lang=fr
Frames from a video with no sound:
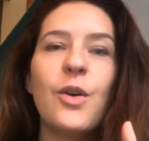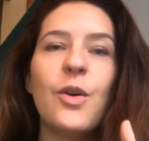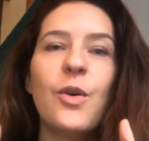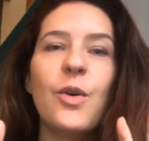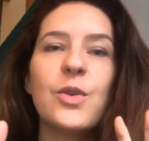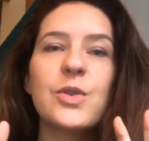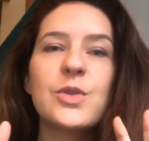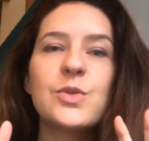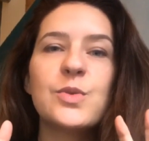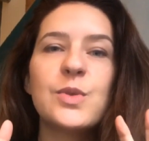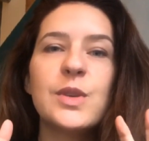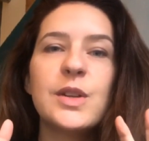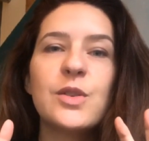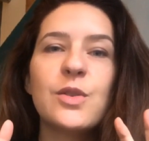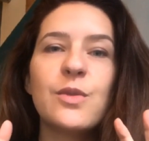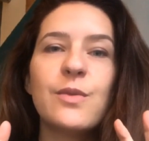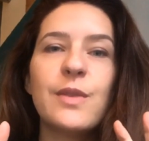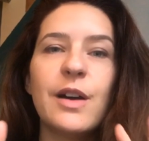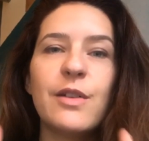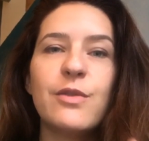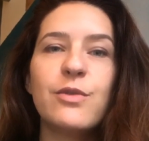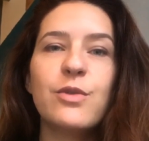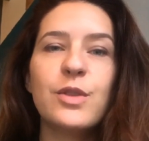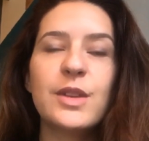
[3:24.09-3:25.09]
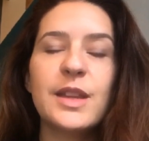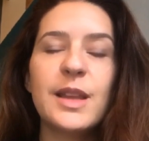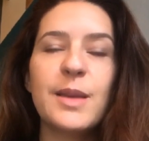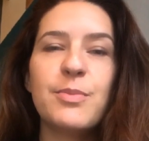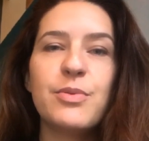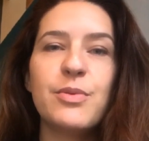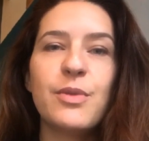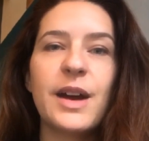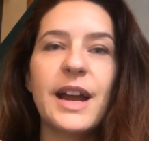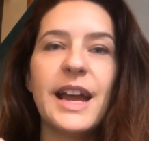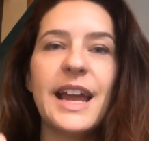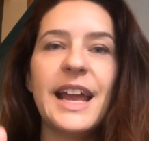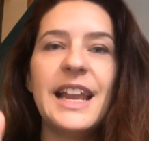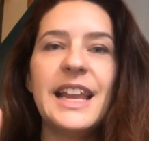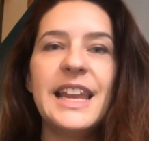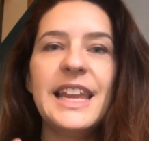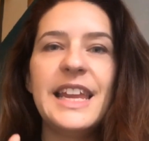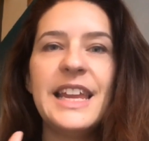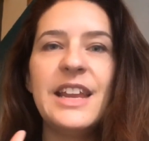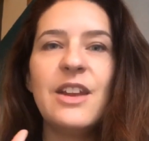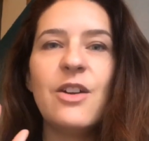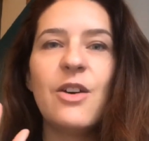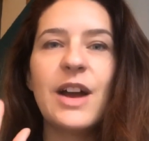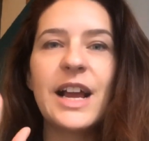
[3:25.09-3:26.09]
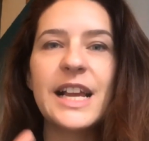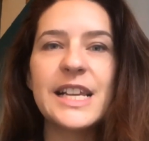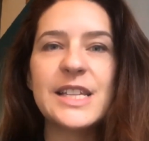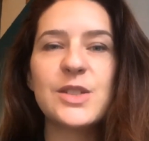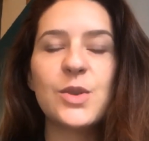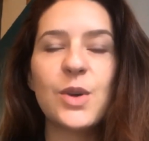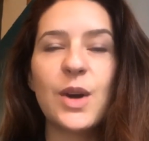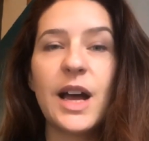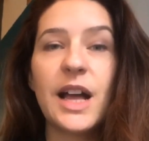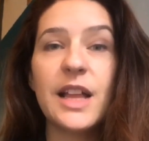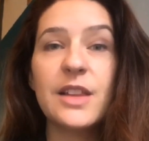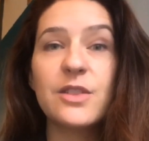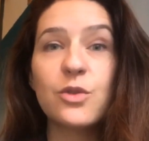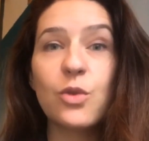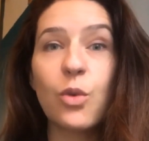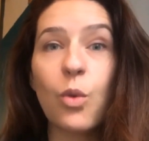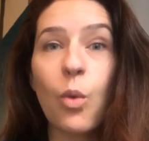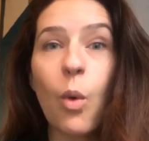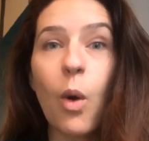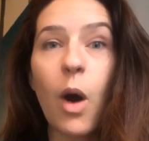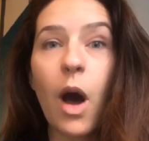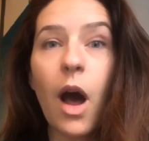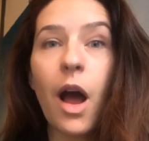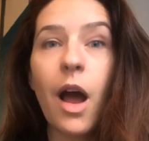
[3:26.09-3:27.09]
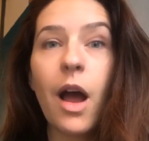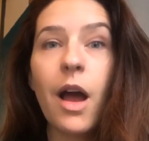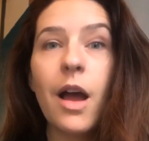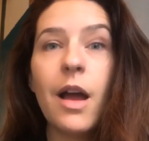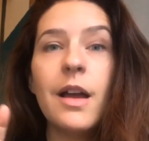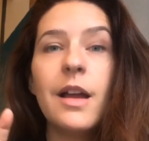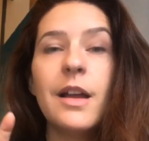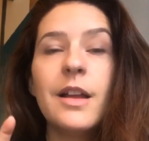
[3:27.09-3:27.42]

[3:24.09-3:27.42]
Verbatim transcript: ensuite on va voter pour elles et il en restera 3.